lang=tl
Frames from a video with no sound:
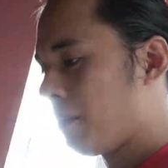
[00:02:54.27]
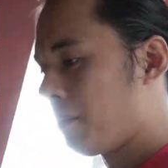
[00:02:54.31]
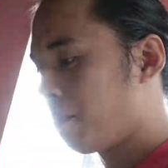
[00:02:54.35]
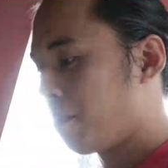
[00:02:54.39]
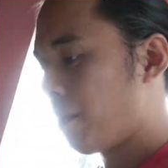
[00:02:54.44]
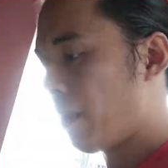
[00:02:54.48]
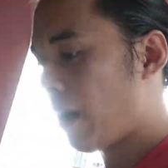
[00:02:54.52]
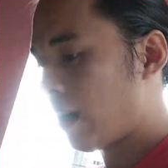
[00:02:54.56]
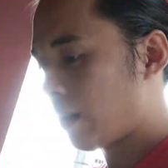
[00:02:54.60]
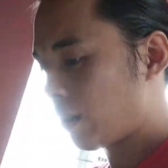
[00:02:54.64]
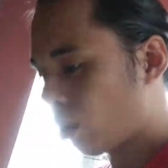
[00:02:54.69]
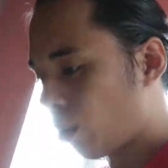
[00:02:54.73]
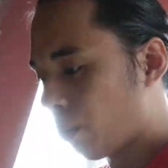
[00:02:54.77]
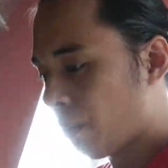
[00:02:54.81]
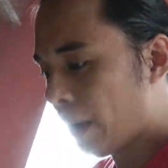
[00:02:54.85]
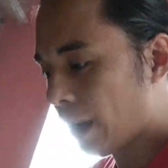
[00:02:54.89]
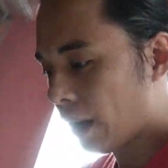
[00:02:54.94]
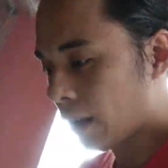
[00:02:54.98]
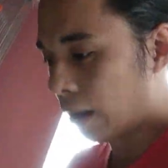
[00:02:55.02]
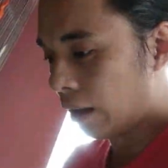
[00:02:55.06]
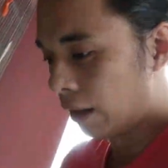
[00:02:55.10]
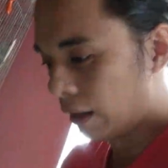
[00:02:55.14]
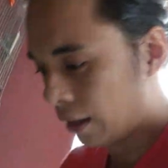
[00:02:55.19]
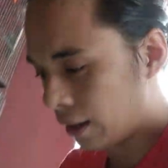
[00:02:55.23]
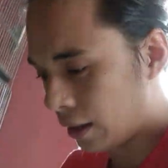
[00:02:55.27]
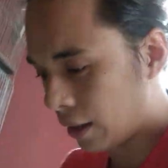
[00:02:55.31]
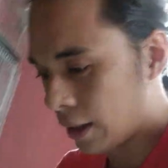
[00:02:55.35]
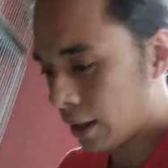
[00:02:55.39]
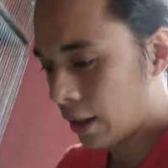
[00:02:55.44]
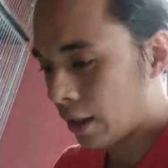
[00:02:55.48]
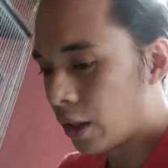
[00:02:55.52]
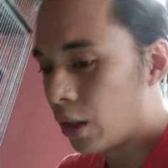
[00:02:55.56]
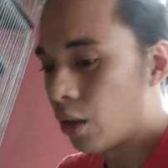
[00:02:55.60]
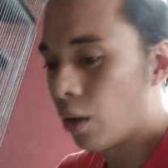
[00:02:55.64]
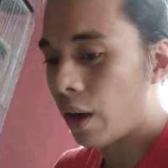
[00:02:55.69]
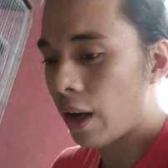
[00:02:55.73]
matubig
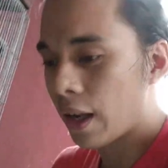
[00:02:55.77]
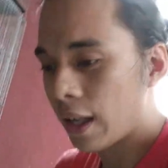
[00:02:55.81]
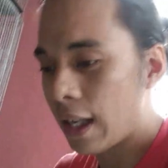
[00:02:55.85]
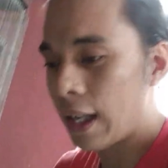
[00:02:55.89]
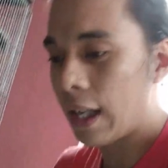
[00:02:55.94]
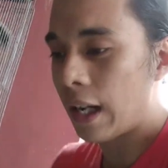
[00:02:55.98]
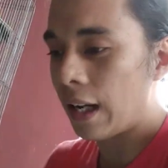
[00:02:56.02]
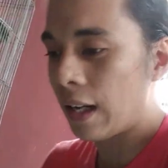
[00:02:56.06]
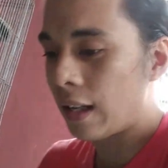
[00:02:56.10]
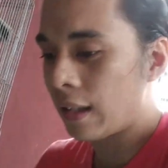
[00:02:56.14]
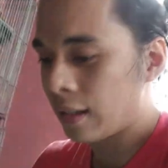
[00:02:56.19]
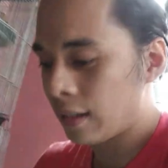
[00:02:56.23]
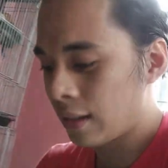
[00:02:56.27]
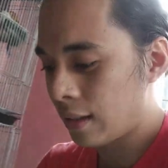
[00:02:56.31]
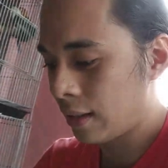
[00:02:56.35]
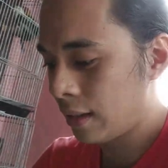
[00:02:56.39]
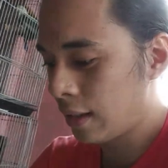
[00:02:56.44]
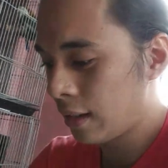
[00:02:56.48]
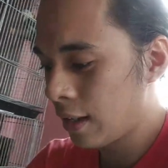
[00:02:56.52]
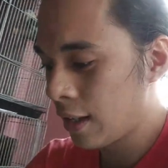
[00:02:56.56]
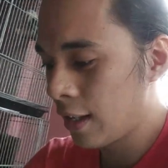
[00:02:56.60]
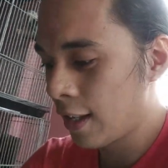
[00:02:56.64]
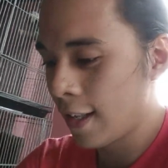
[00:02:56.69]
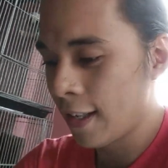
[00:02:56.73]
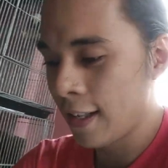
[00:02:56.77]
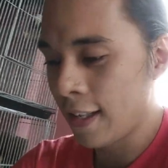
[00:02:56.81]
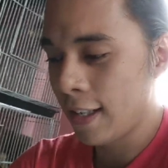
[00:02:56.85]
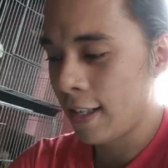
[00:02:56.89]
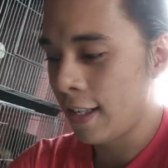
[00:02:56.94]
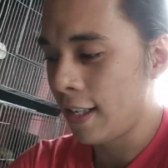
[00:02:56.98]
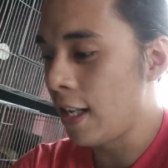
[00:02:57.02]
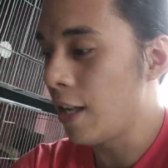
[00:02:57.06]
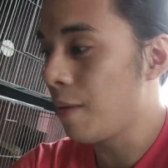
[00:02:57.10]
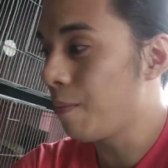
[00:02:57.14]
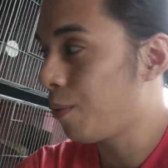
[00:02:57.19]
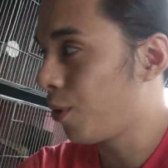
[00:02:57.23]
yung kanilang
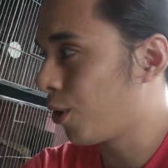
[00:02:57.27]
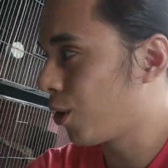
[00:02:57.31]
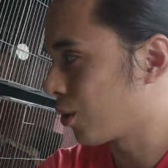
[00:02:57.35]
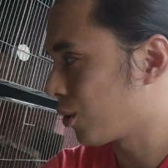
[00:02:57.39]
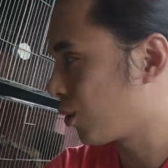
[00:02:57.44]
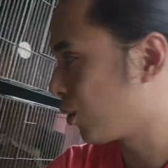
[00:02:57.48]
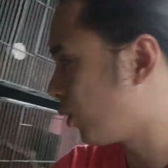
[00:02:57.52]
ipot.